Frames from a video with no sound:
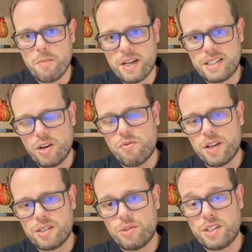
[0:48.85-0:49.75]
mais seco
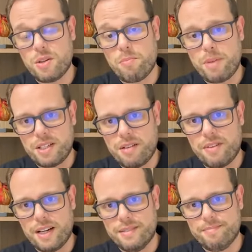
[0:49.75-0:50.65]
fração de ação
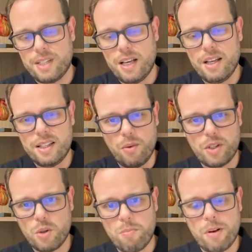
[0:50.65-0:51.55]
preservada.
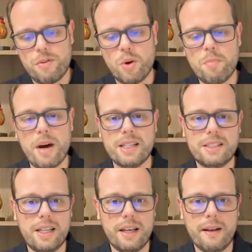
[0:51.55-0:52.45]
Então esse é o perfil que
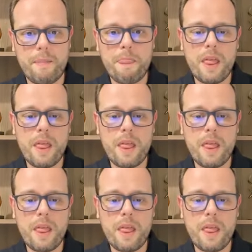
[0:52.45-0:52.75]
mais tem.